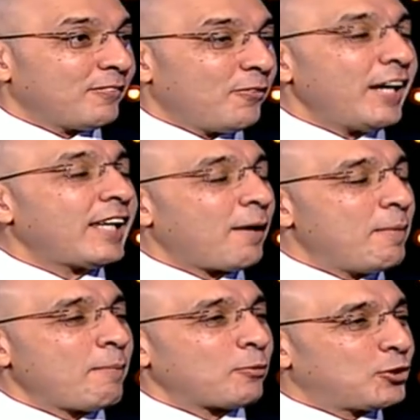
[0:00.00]
واحنا
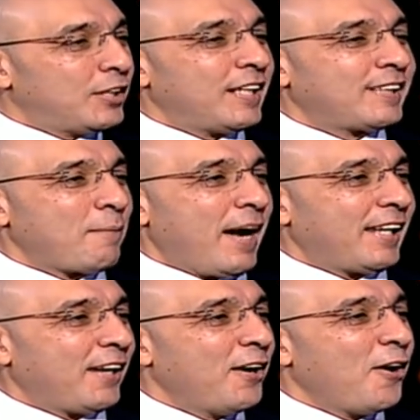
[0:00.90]
كمان مبسوطين ان انت
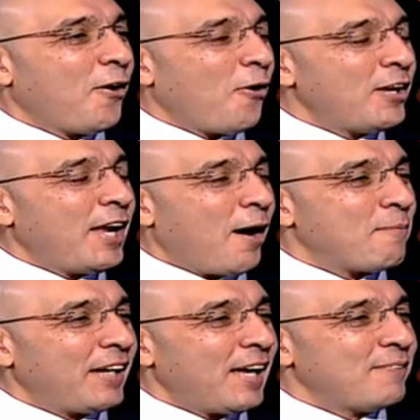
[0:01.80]
معانا قول لي يا
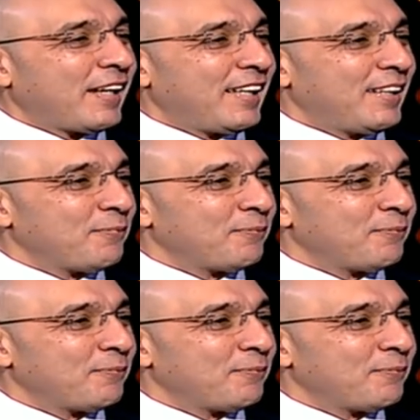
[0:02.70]
عمرو حلمك ايه